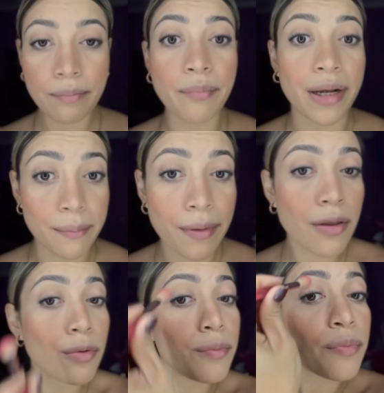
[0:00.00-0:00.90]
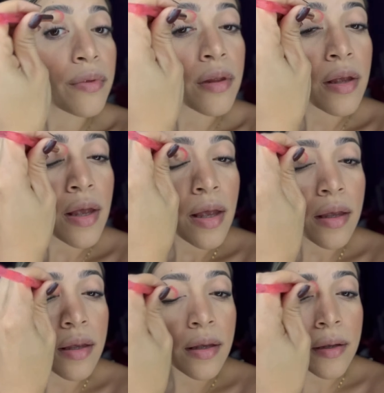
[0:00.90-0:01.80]
párpado
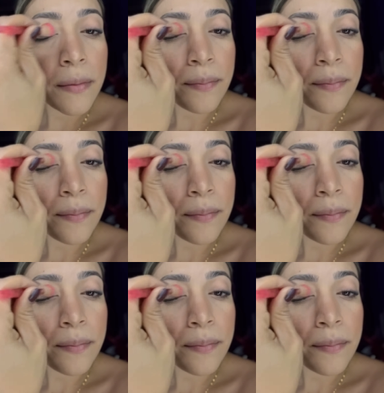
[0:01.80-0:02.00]
y